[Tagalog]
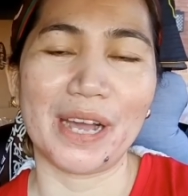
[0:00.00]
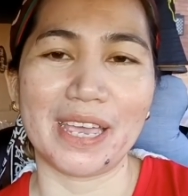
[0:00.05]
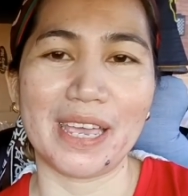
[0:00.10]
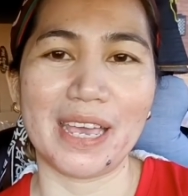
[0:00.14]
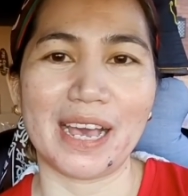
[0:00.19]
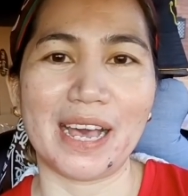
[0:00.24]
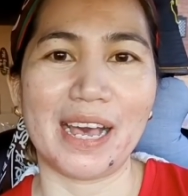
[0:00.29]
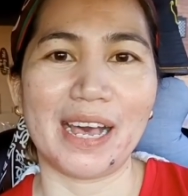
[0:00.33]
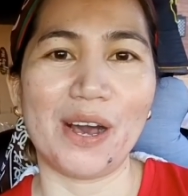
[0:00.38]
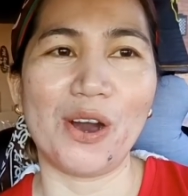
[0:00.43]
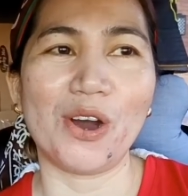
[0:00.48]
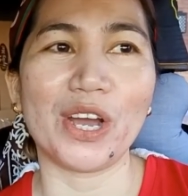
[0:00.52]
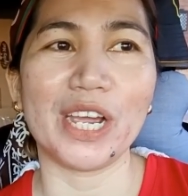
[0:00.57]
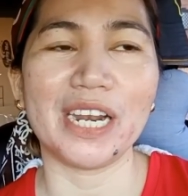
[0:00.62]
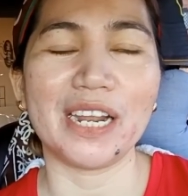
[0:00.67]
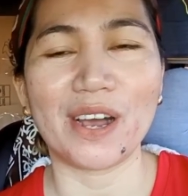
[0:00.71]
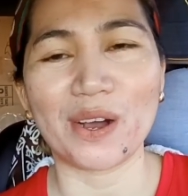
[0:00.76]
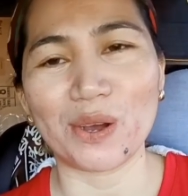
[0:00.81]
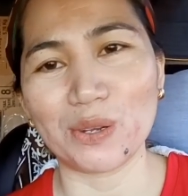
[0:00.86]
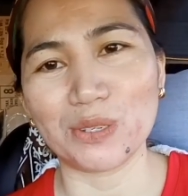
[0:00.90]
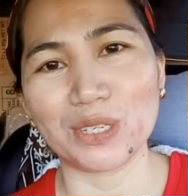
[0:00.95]
Kaya, okay
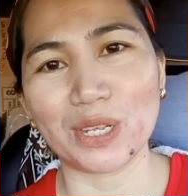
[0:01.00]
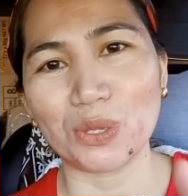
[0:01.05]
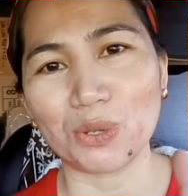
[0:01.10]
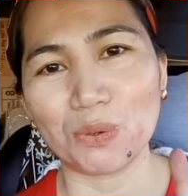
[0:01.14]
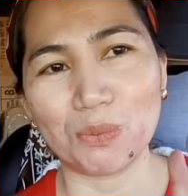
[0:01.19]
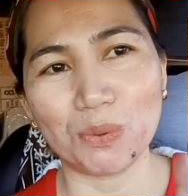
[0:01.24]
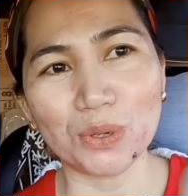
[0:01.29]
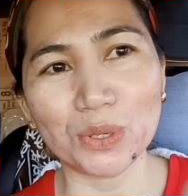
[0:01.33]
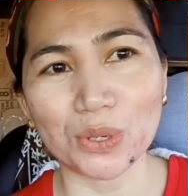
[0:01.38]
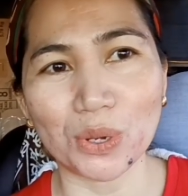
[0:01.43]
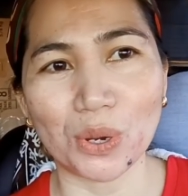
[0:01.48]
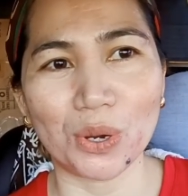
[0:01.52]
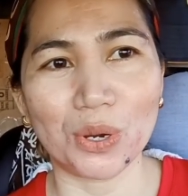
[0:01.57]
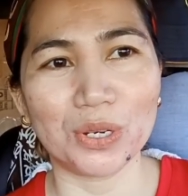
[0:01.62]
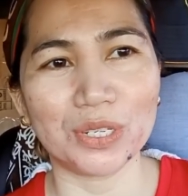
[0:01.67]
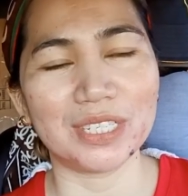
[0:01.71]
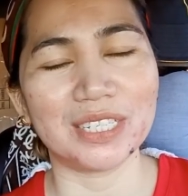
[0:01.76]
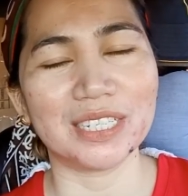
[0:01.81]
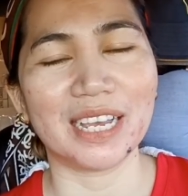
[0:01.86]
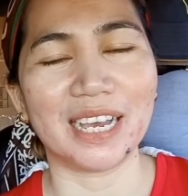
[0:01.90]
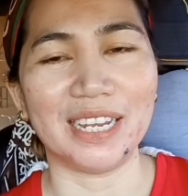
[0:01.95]
lang ako sa tubong
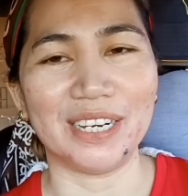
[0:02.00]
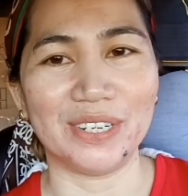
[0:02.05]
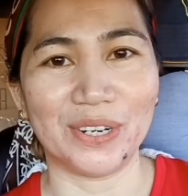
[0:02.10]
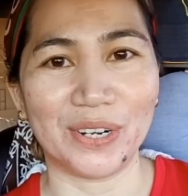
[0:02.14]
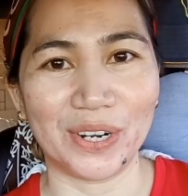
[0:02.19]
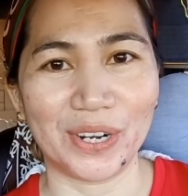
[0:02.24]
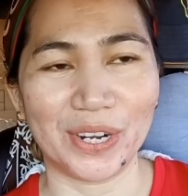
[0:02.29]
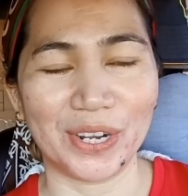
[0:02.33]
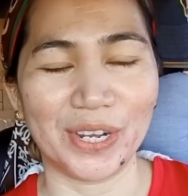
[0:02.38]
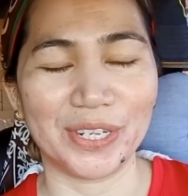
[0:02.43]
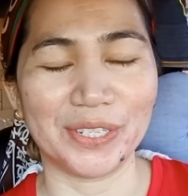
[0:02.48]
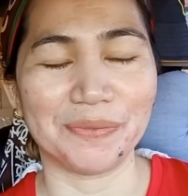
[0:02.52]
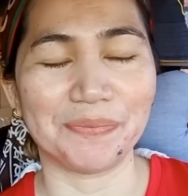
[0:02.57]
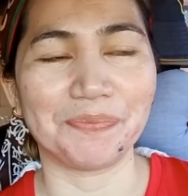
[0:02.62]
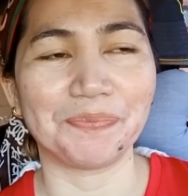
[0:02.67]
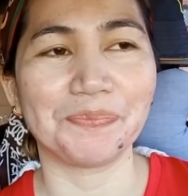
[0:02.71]
dos. Ganon.